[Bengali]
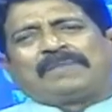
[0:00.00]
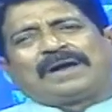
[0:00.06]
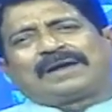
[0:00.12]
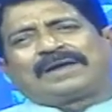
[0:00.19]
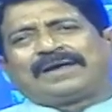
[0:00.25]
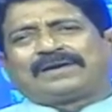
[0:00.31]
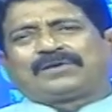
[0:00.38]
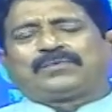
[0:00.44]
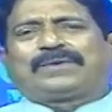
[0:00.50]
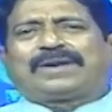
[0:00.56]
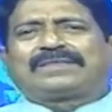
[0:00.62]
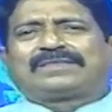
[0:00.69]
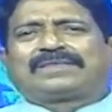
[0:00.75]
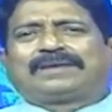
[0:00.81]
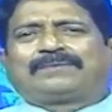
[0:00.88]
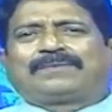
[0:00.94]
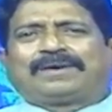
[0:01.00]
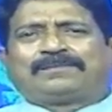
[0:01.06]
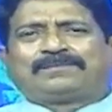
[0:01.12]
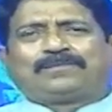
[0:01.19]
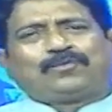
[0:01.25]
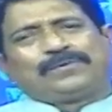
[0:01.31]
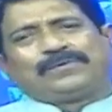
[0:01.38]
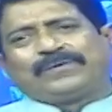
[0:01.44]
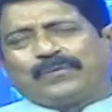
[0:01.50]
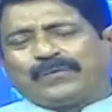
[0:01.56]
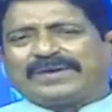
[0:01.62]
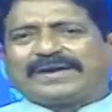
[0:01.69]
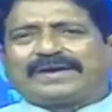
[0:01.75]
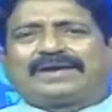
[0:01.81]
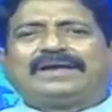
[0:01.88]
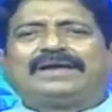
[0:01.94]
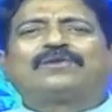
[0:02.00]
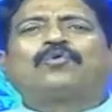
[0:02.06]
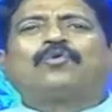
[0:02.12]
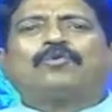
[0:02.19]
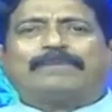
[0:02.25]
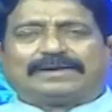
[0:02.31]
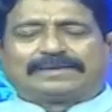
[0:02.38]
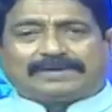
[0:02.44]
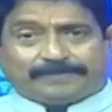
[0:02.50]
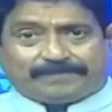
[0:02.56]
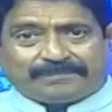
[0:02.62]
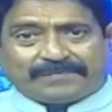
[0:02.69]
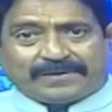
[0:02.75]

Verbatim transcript: মাকে একটু রাত্রিবেলা বলুন ওইটা খেয়ে ঘুমাতে